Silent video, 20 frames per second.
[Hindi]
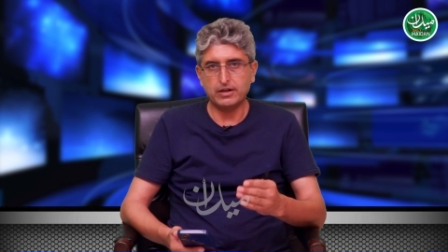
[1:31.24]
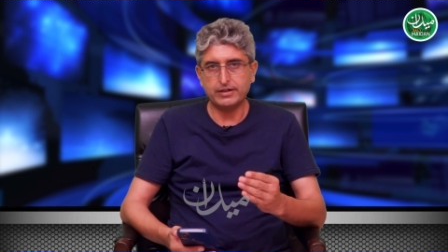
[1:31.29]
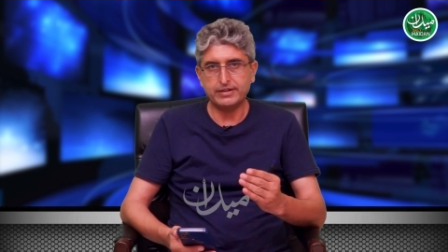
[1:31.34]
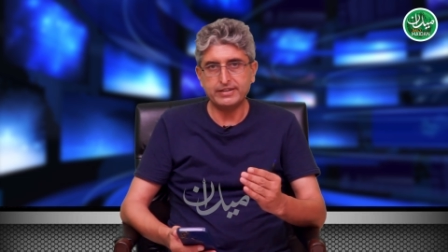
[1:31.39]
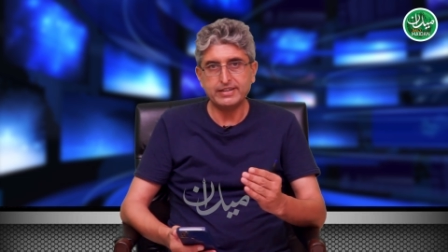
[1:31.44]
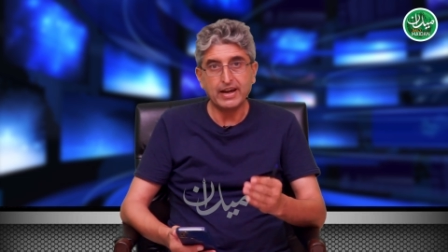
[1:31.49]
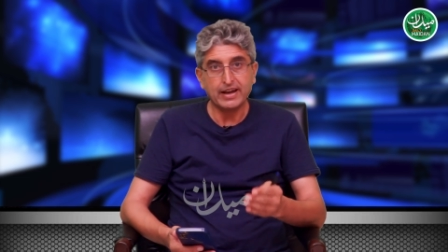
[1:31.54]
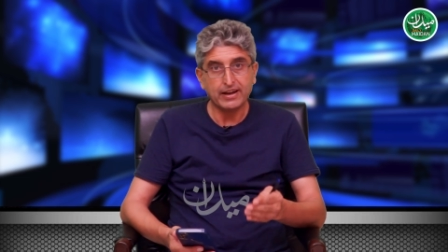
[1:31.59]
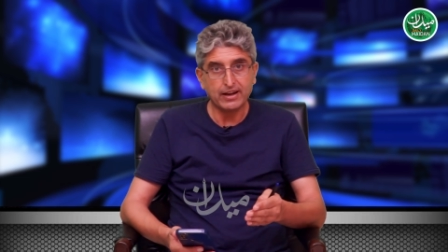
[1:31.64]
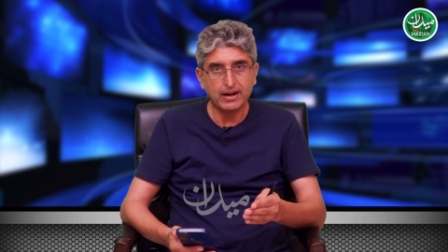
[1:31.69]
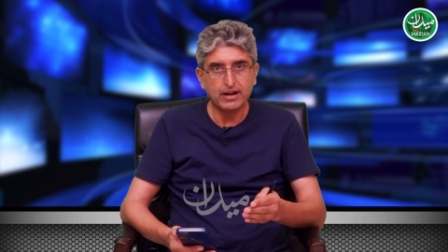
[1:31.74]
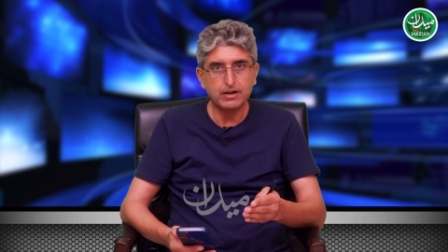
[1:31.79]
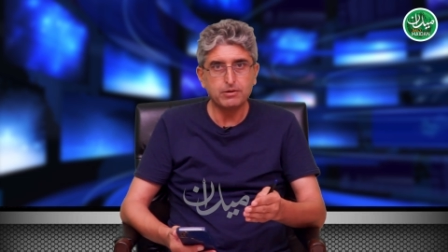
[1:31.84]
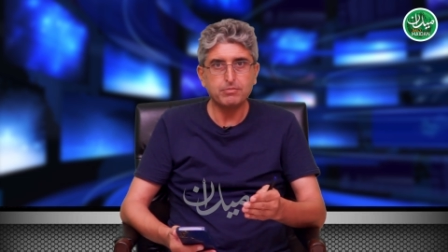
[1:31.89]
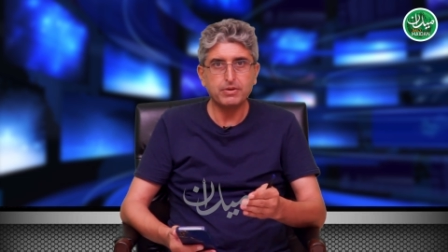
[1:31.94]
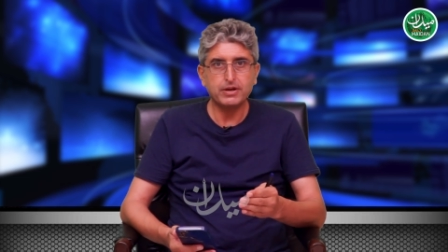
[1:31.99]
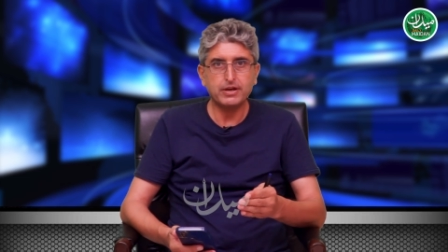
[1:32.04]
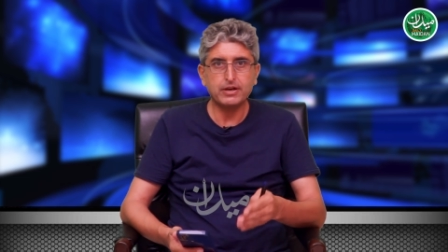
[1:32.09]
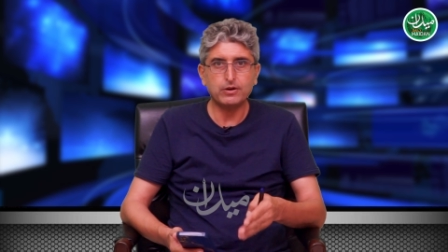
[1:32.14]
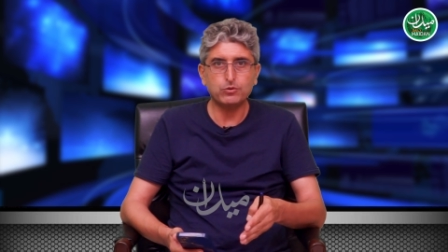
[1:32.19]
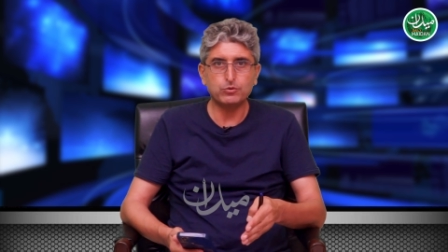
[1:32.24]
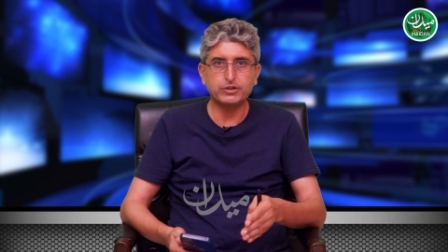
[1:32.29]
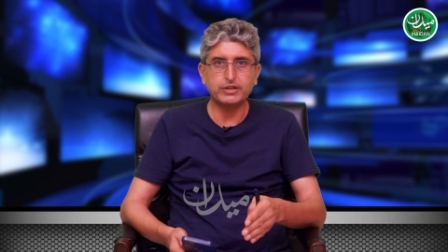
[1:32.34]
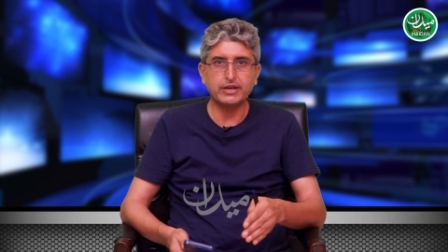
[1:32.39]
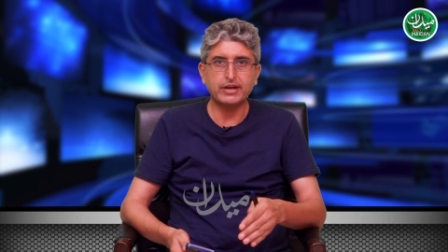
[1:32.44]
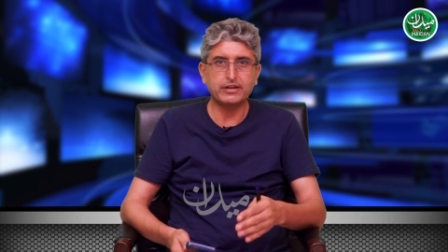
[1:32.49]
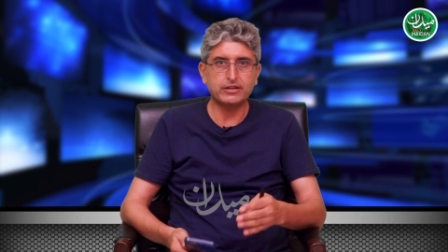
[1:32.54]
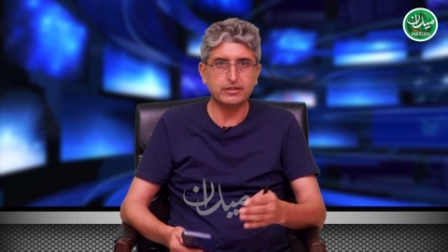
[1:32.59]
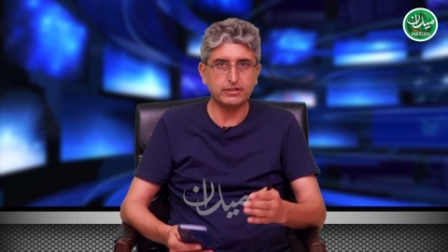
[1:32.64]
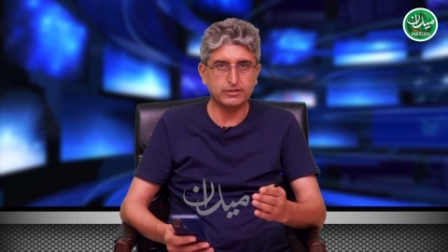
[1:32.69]
डी आई खान में
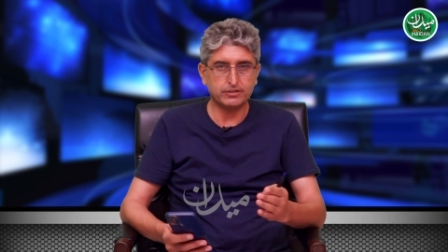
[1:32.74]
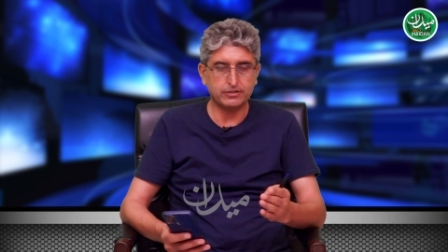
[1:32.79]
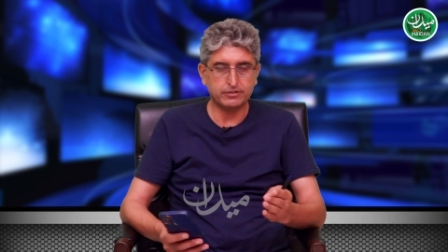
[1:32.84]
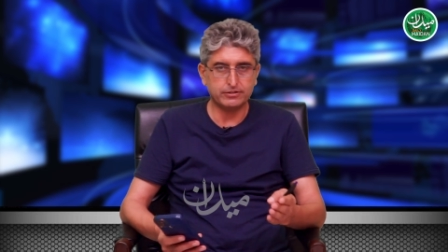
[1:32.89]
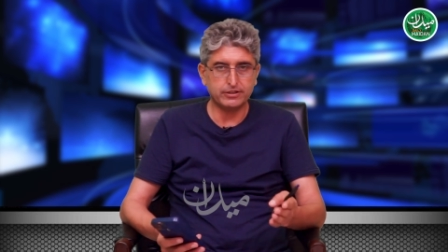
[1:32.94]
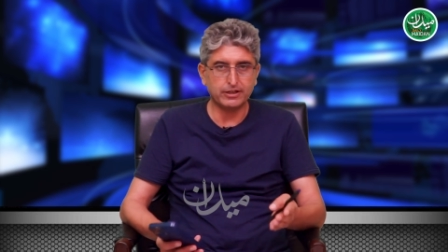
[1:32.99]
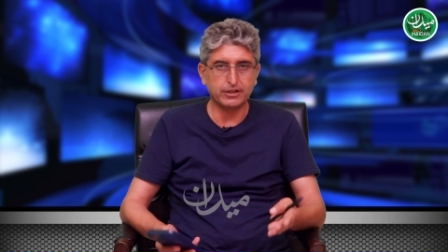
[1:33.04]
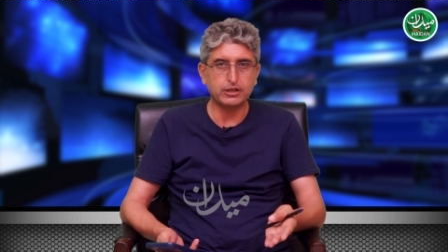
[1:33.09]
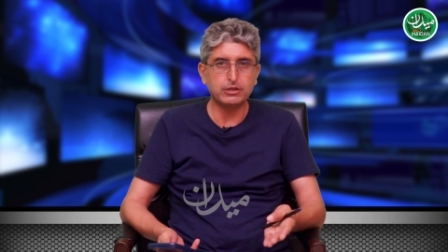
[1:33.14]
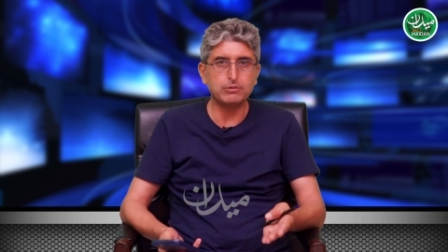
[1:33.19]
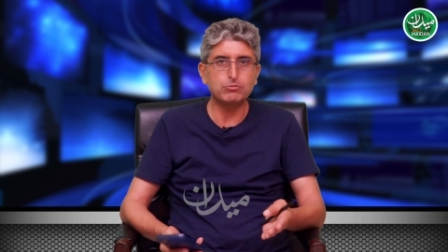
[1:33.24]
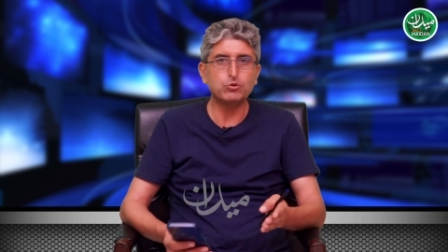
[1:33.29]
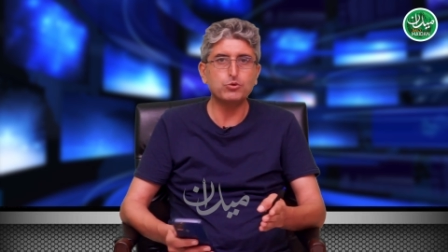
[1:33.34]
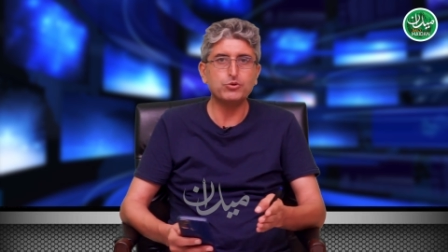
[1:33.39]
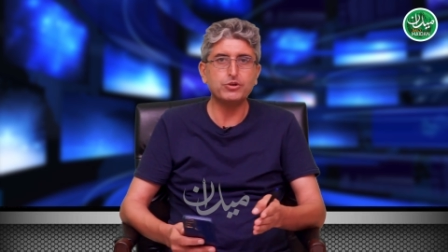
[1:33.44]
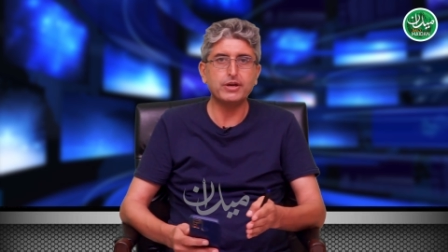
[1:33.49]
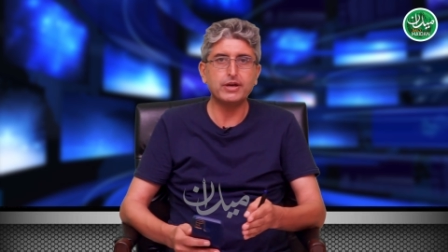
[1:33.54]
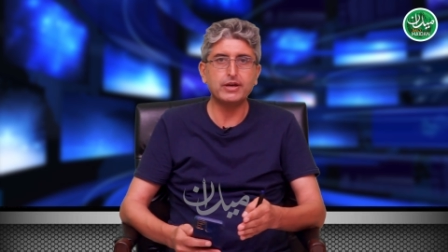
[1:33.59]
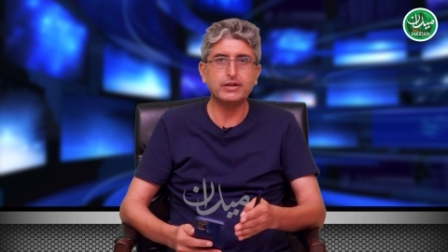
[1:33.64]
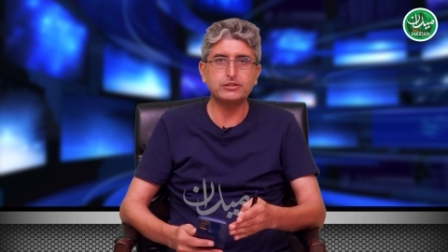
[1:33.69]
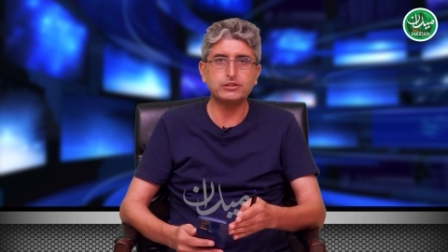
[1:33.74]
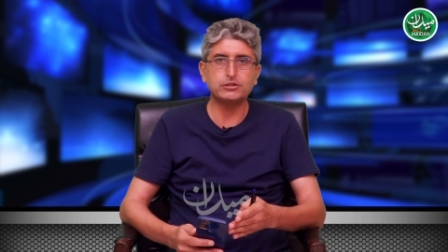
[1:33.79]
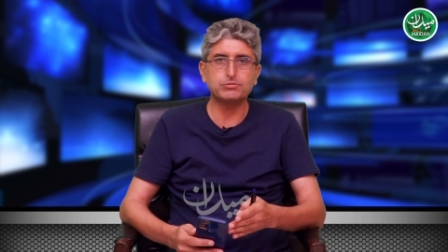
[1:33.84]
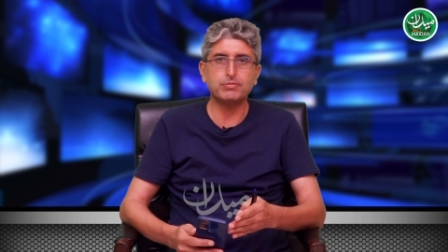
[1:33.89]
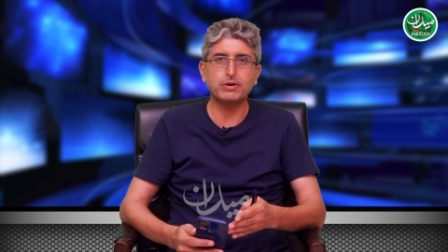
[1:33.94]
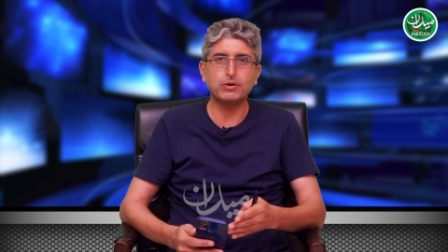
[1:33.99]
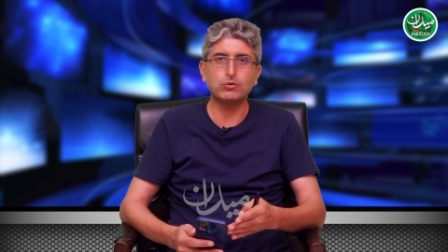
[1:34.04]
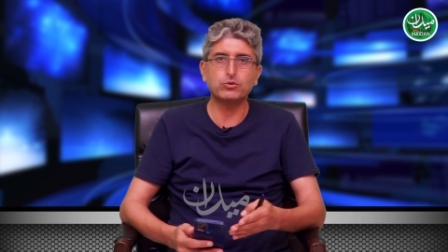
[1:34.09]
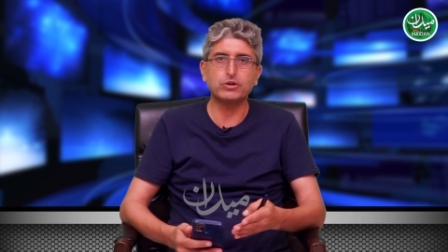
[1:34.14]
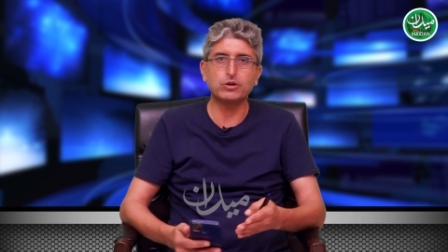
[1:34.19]
उनकी एक तकरीब हुई है
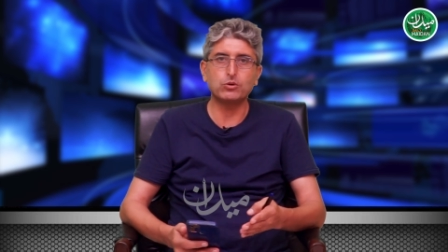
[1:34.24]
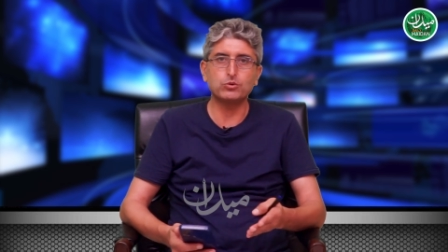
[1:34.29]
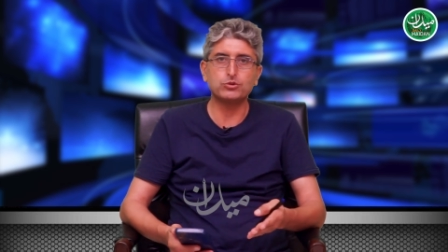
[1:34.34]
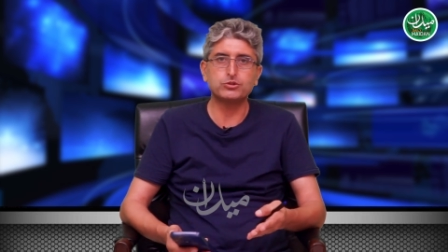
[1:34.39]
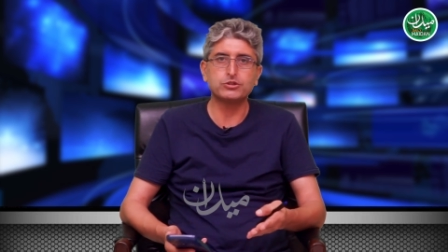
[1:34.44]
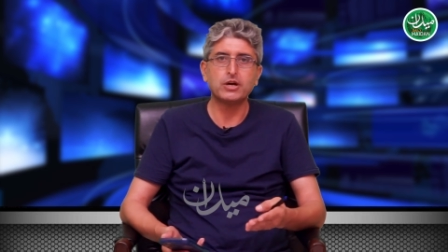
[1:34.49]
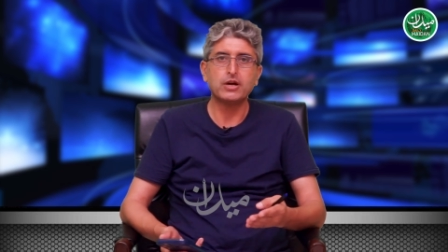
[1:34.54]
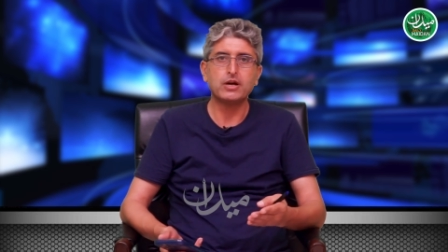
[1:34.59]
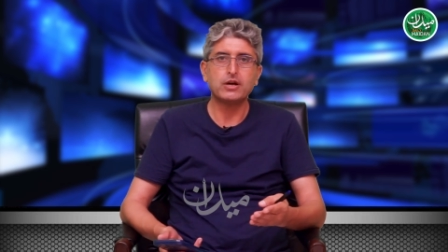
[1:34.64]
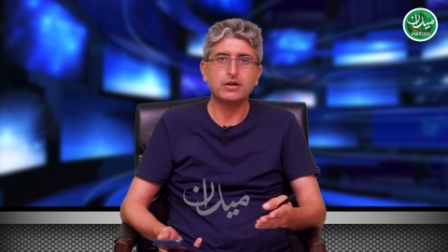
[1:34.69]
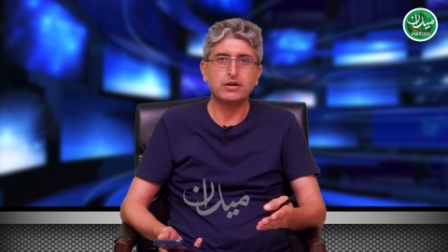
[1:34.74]
जिसमें उनके कुछ